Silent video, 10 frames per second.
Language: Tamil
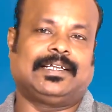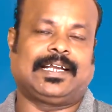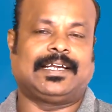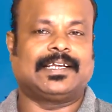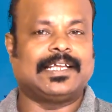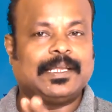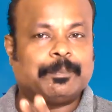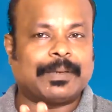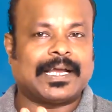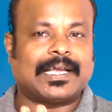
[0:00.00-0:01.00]
முடியும்
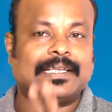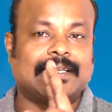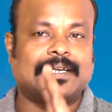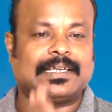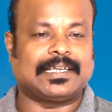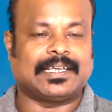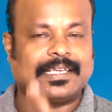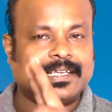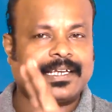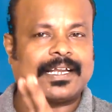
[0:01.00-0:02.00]
இப்போ இதில் நீங்கள்
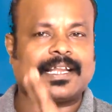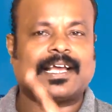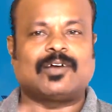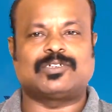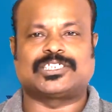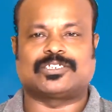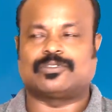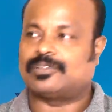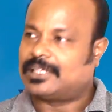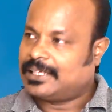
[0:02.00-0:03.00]
இங்கே நல்லா
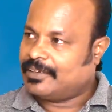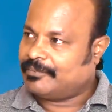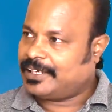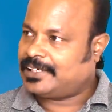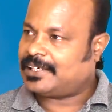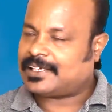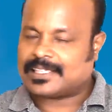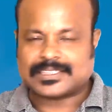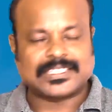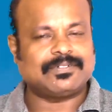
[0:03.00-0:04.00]
கவனிச்சிக்கணும் வீட்டில்
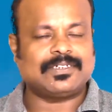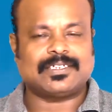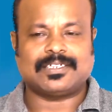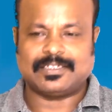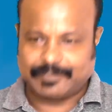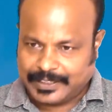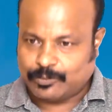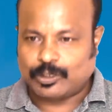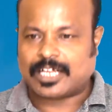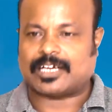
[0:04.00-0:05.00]
இருக்கிற செவருன்றது வீட்டு
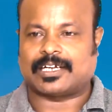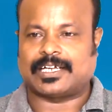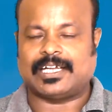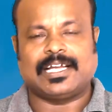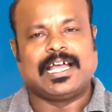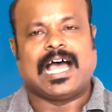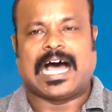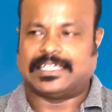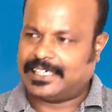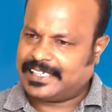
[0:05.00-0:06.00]
உள்ளார் இருக்குது
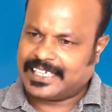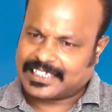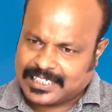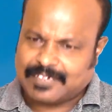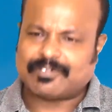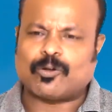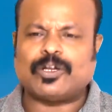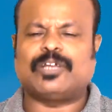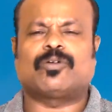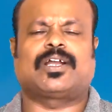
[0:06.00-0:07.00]
அதில் நீங்கள் எத்தனை
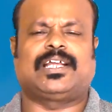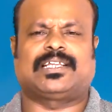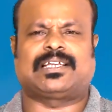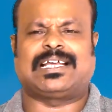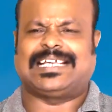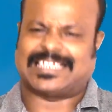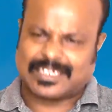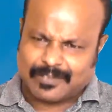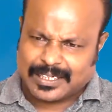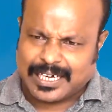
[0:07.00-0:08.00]
கோட்டிங் ஒன்றாலும் ஏற்றலாம்
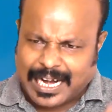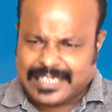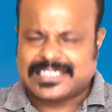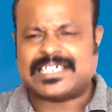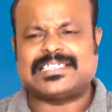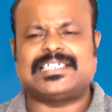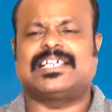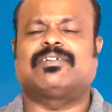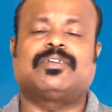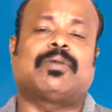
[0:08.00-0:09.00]
எத்தனை ஒன்றாலும் அடித்து அடித்து
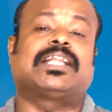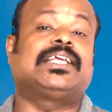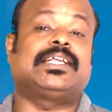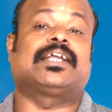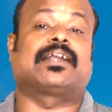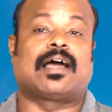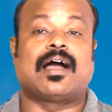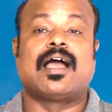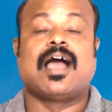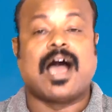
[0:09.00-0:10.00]
நீங்கள் வந்து மாற்றிக்கிட்டே இருக்கலாம்
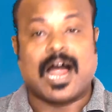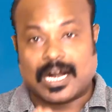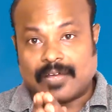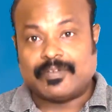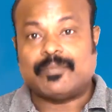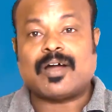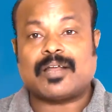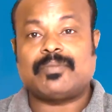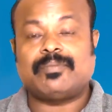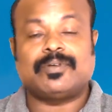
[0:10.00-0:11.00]
ஆனால்
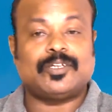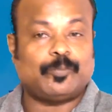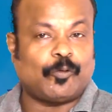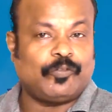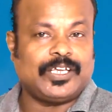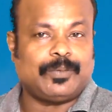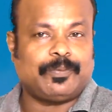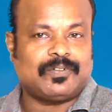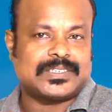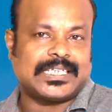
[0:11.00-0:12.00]
விமானம் என்பது
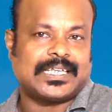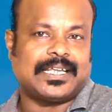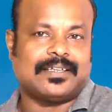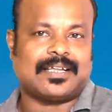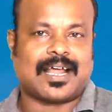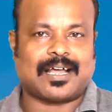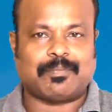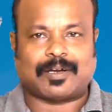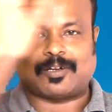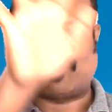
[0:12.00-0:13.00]
புவியீர்ப்பு விசைக்கு எதிராக
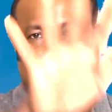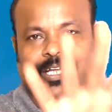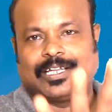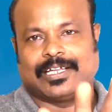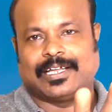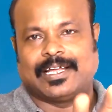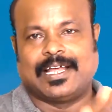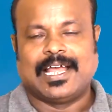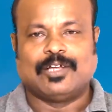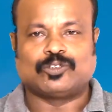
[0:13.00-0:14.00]
பறக்கக்கூடியது
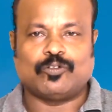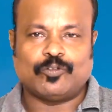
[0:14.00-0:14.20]
ஸோ